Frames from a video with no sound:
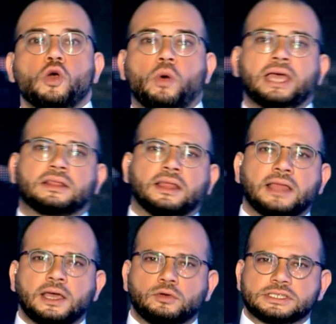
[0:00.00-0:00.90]
وهيئه
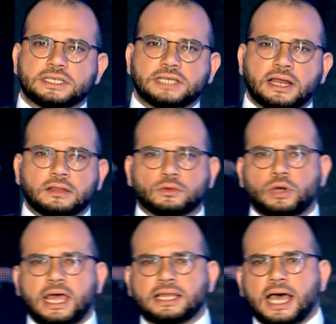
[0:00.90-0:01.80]
القضايا والاستشارات بتقول
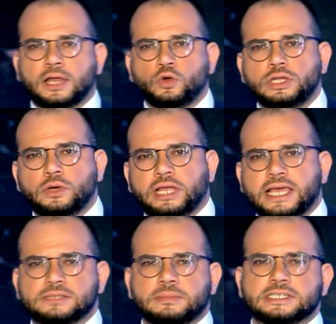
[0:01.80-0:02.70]
هيدا قانوني
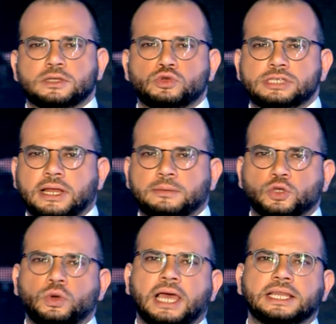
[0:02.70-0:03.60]
ورئاسه مجلس الوزراء
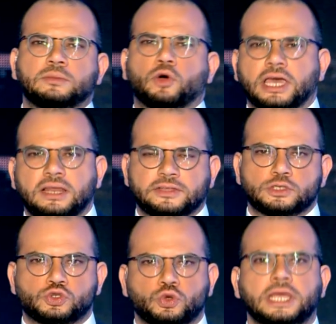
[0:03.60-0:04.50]
بتقول هيدي مخالفه
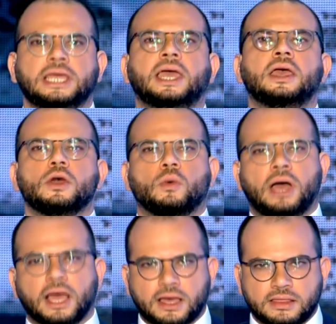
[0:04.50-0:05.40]
دستوريه
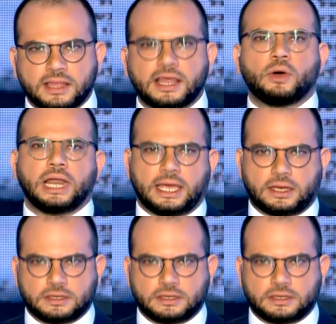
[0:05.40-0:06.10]
وهكذا دولك